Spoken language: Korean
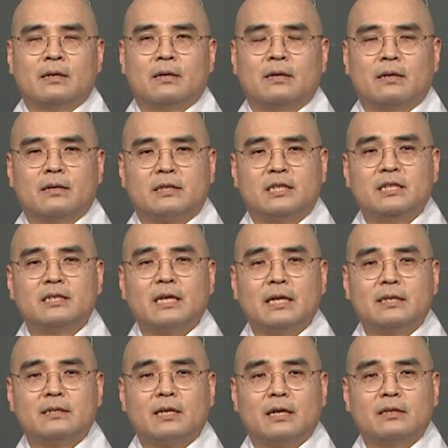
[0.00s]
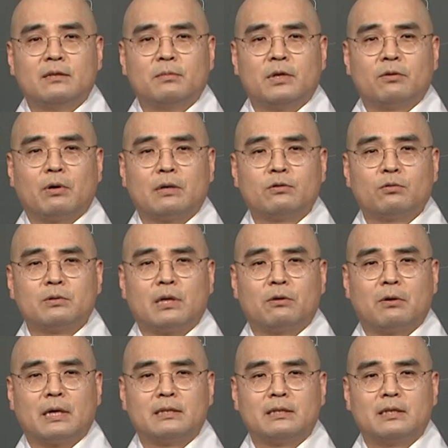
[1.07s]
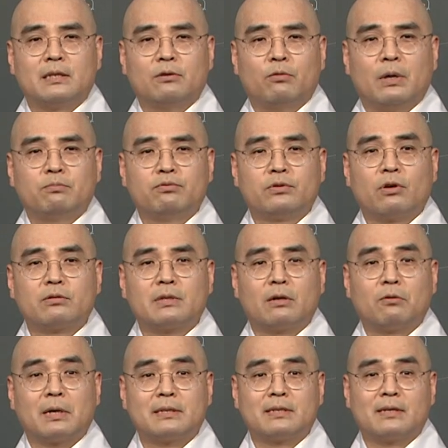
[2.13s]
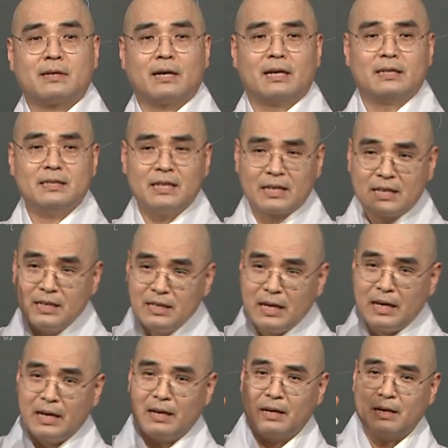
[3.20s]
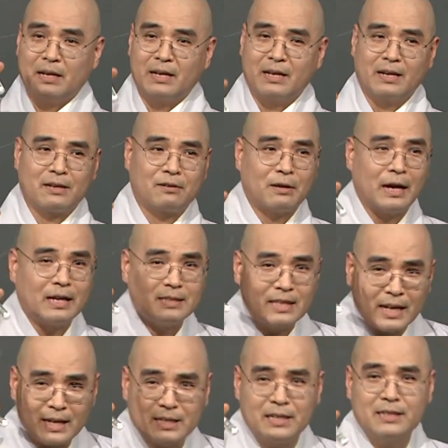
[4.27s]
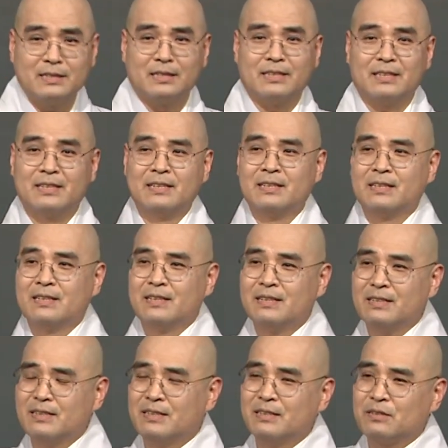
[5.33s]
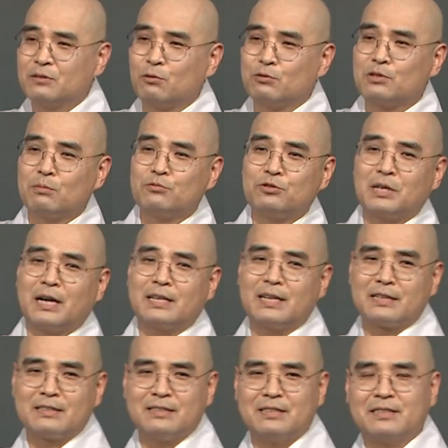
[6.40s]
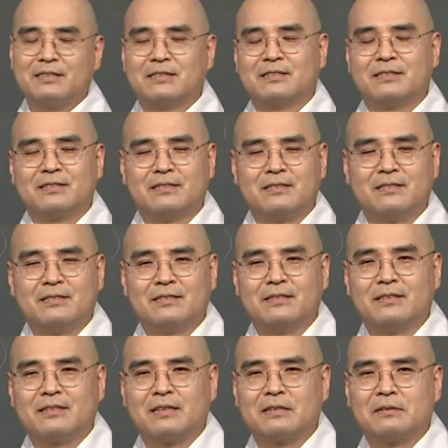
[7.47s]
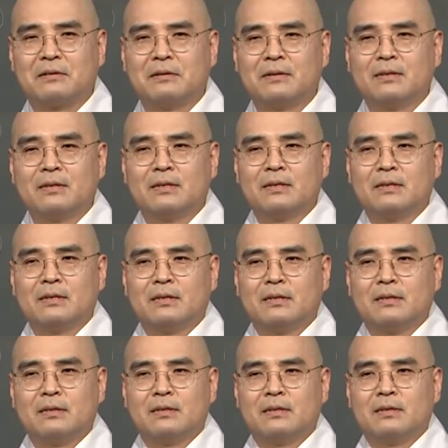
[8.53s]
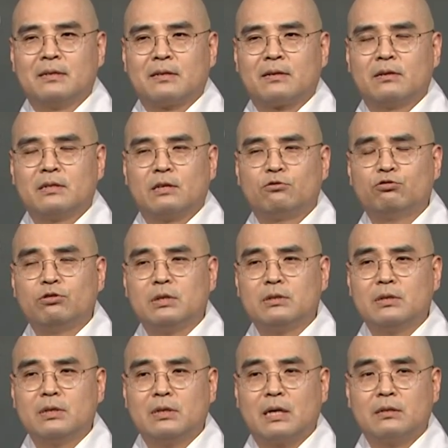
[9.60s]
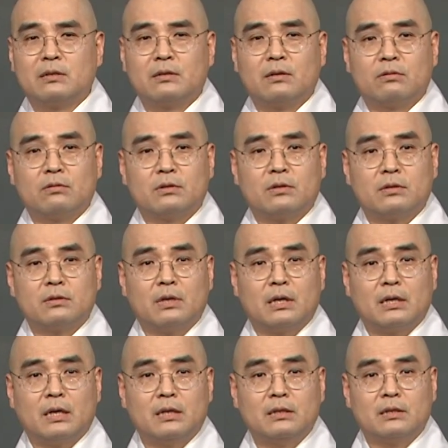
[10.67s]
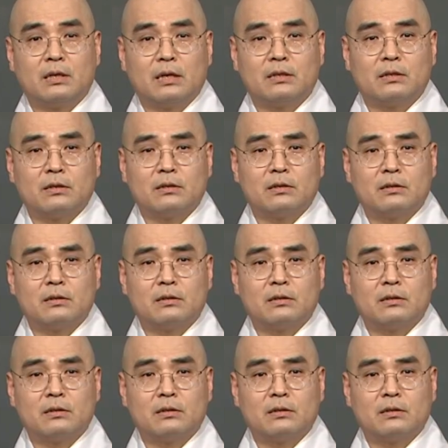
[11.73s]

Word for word: 어, 진짜 인사이드면 황룡사로 갔지 왜 부석사로 갔을까? 이제 그게 굉장히 큰 어, 논점 중에 하나거든요. 어, 그래서 그런데 규기스님 같은 경우는 철저하게 인사이드